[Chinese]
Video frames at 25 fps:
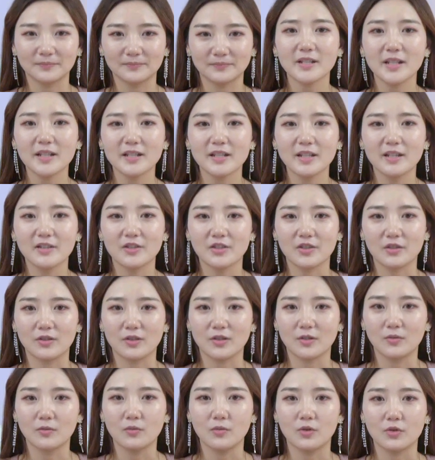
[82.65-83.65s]
在现实
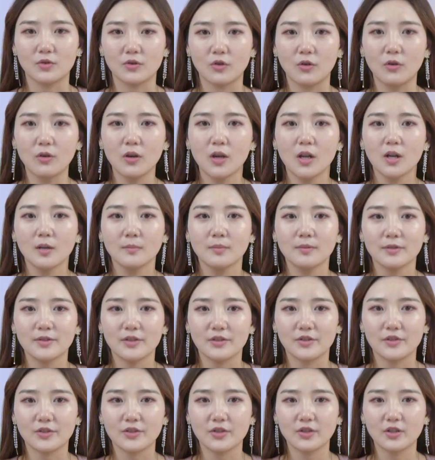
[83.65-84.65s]
生活中，不
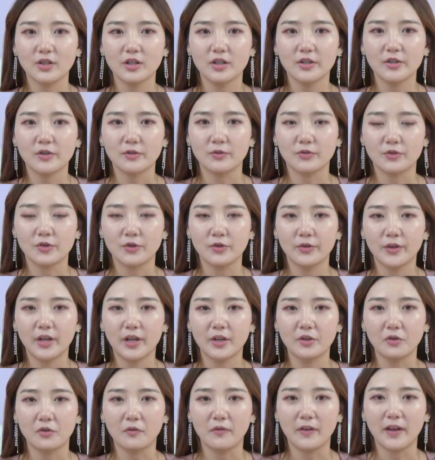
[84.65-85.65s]
仅是喝酒、抽
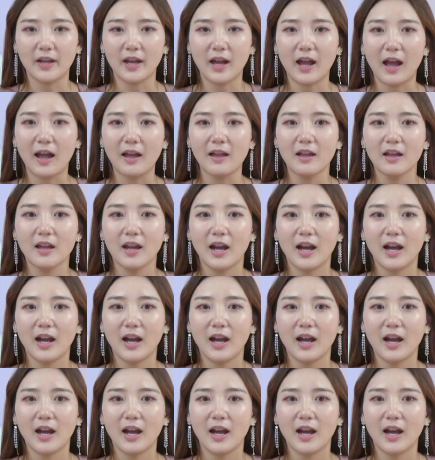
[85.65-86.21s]
烟有危害，